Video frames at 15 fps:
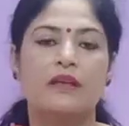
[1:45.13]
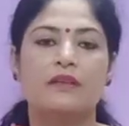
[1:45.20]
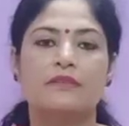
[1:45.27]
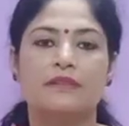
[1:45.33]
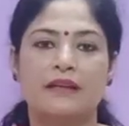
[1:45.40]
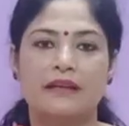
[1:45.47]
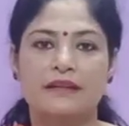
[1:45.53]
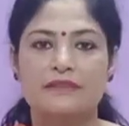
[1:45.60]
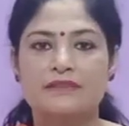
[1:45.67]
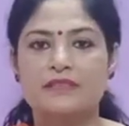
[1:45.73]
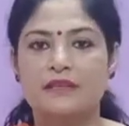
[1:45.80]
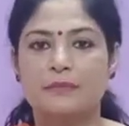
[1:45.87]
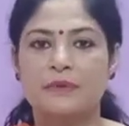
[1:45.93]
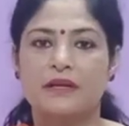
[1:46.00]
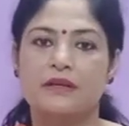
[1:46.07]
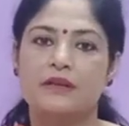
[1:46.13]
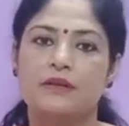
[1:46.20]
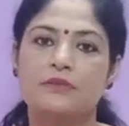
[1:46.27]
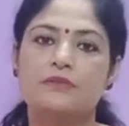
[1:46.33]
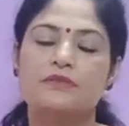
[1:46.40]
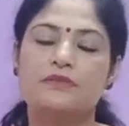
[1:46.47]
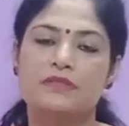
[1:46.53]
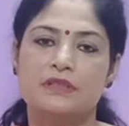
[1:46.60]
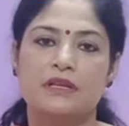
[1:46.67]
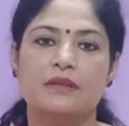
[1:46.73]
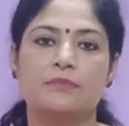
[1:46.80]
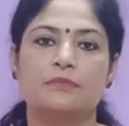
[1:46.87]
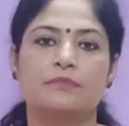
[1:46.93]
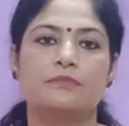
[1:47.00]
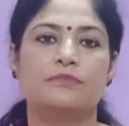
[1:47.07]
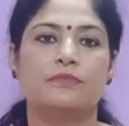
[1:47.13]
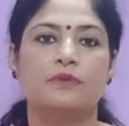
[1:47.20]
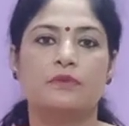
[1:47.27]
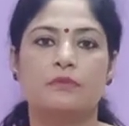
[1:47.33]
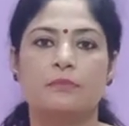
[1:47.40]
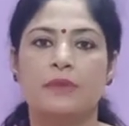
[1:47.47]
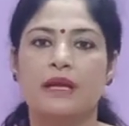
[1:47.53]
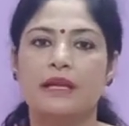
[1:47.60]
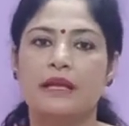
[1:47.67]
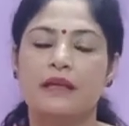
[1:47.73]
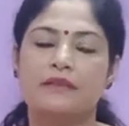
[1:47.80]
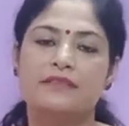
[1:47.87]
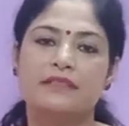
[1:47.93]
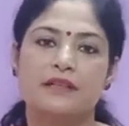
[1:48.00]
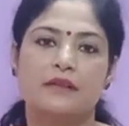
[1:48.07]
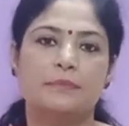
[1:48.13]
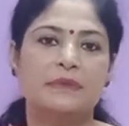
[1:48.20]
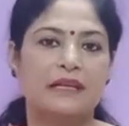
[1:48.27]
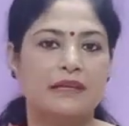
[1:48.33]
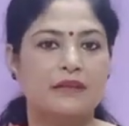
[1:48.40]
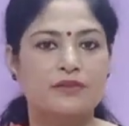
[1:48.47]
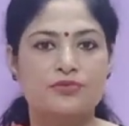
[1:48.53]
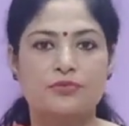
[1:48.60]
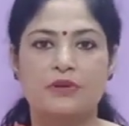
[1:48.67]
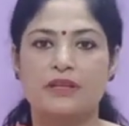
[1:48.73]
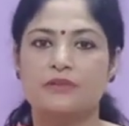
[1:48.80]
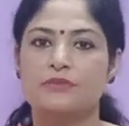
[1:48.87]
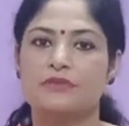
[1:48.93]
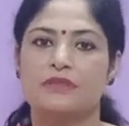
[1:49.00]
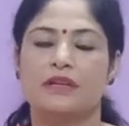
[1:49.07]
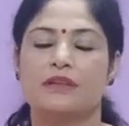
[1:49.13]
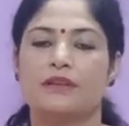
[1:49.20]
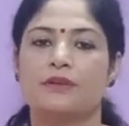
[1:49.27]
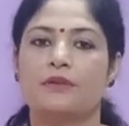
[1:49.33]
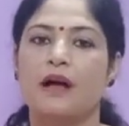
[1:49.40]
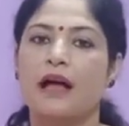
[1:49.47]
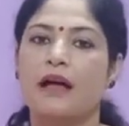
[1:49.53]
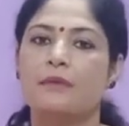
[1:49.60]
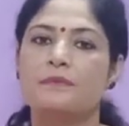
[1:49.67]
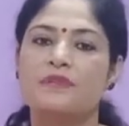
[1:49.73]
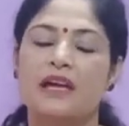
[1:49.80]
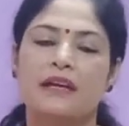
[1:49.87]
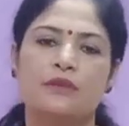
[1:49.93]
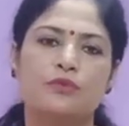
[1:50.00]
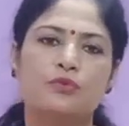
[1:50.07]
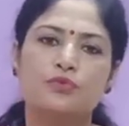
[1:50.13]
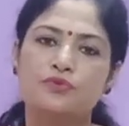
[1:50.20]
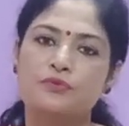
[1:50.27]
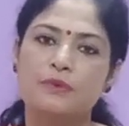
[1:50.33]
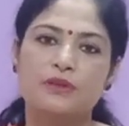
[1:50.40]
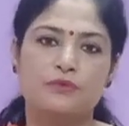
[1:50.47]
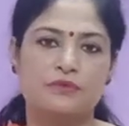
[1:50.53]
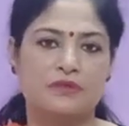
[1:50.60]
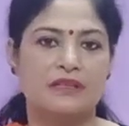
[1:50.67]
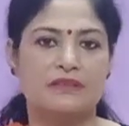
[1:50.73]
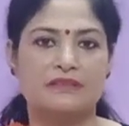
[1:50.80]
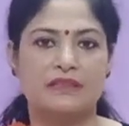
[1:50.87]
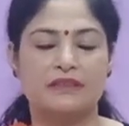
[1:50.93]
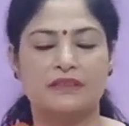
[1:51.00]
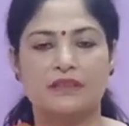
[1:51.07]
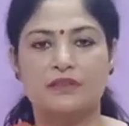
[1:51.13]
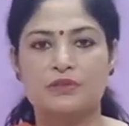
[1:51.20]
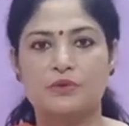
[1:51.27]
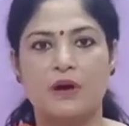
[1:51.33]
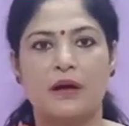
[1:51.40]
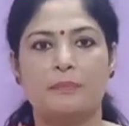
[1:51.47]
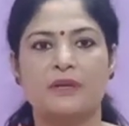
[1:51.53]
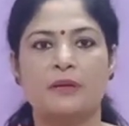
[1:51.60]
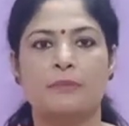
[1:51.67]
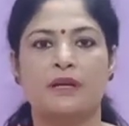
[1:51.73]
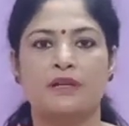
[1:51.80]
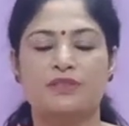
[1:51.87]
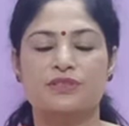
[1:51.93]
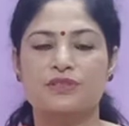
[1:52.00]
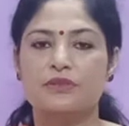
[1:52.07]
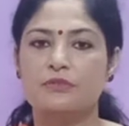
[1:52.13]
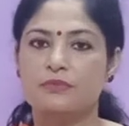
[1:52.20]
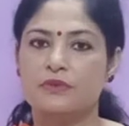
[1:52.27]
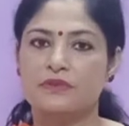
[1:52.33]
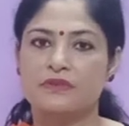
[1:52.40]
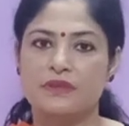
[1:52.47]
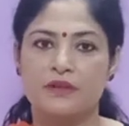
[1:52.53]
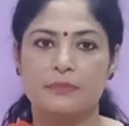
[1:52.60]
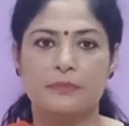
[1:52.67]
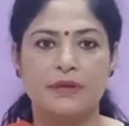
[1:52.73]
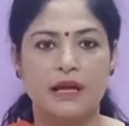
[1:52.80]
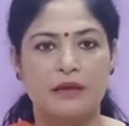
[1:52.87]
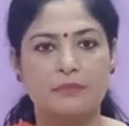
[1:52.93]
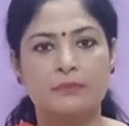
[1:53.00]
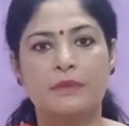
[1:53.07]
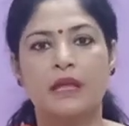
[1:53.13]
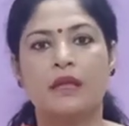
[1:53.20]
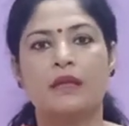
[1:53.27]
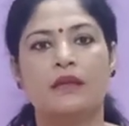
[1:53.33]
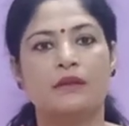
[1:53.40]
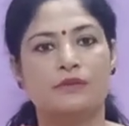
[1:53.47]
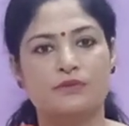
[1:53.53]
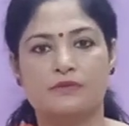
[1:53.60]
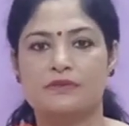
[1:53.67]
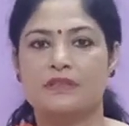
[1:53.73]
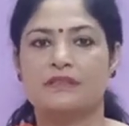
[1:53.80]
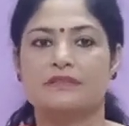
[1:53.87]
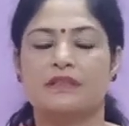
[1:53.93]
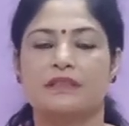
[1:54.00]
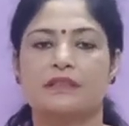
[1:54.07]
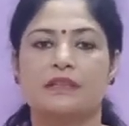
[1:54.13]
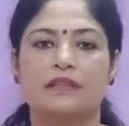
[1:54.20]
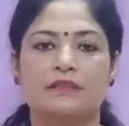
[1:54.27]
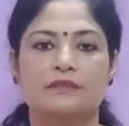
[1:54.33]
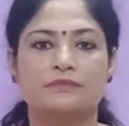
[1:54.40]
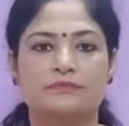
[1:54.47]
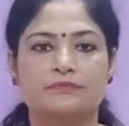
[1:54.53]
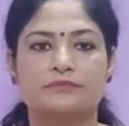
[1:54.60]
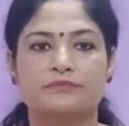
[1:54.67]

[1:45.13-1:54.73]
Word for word: सेकेंड स्टेप कर रही हूँ स्क्रब मैं यहाँ स्क्रब के लिए शुगर यूज़ कर रही हूँ आप चाहे तो कुछ भी यूज़ कर सकते हैं जो आपकी मर्जी हो वो स्क्रब में आप यूज़ कर सकते हैं